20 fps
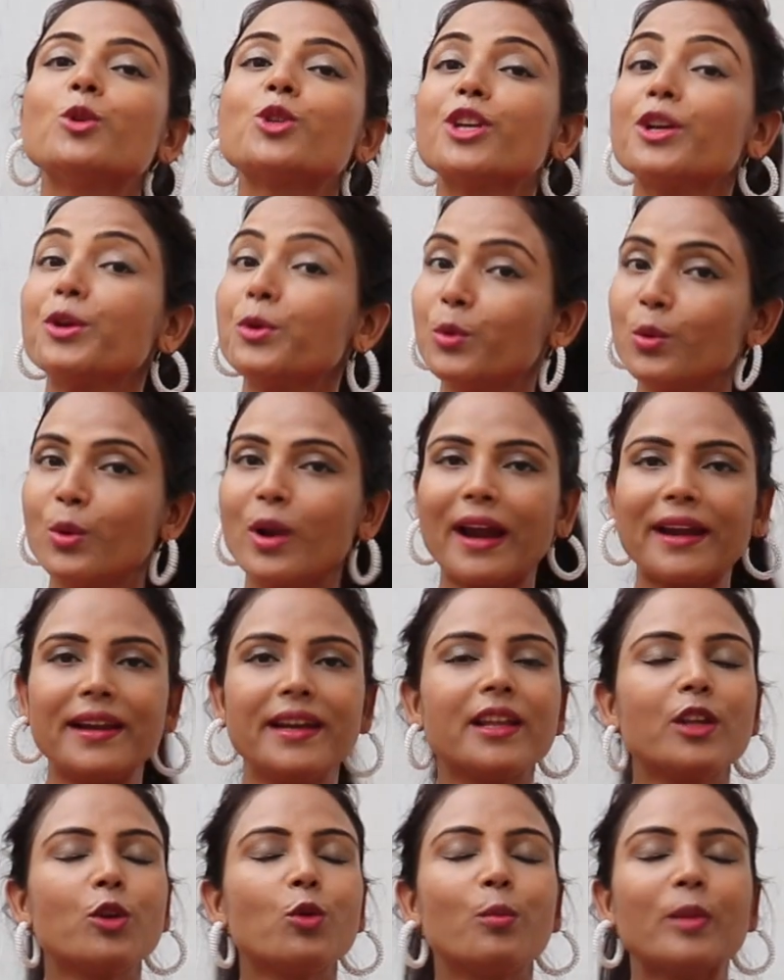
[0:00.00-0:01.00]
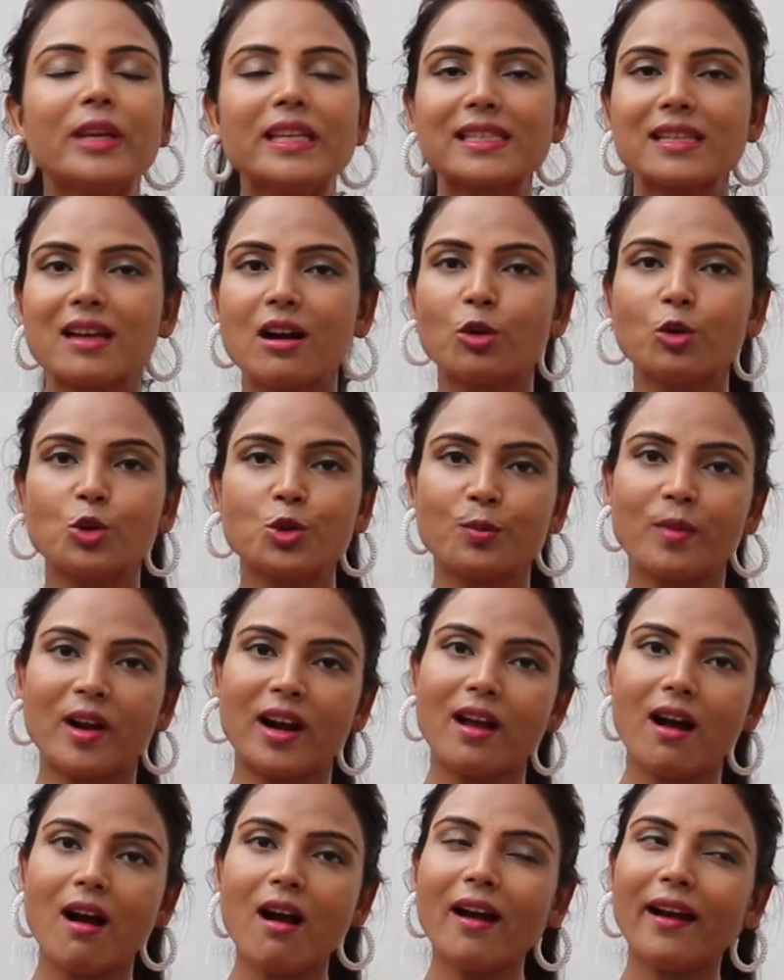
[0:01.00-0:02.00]
मुझे टू नाइन्टी का कुछ
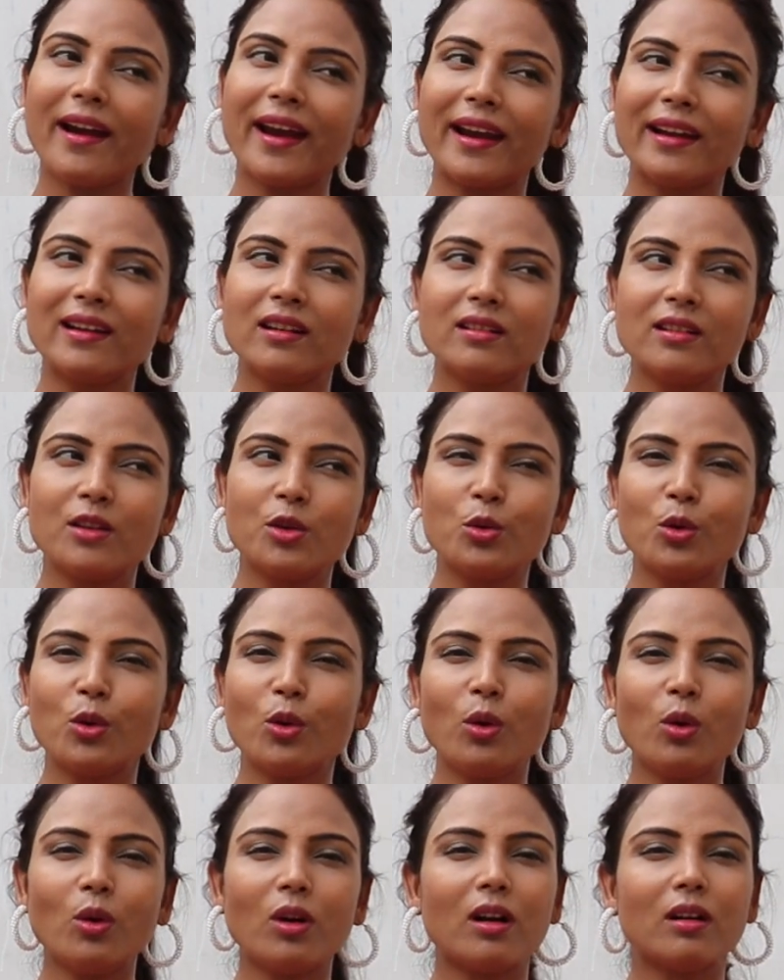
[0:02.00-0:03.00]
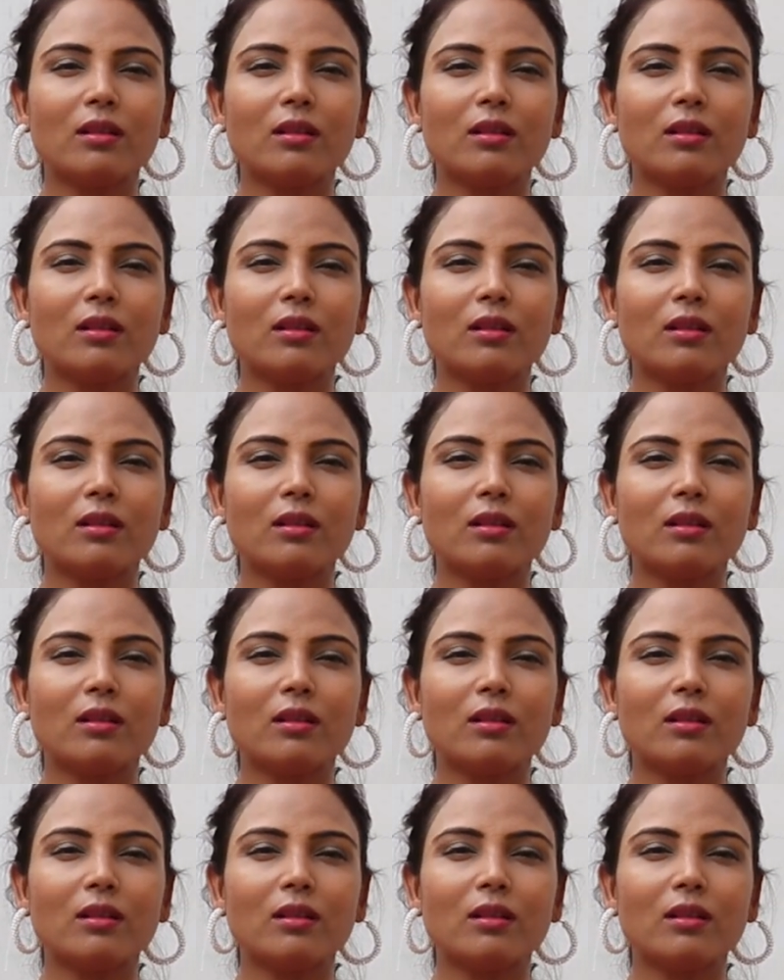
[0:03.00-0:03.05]
पड़ा एंड यू नो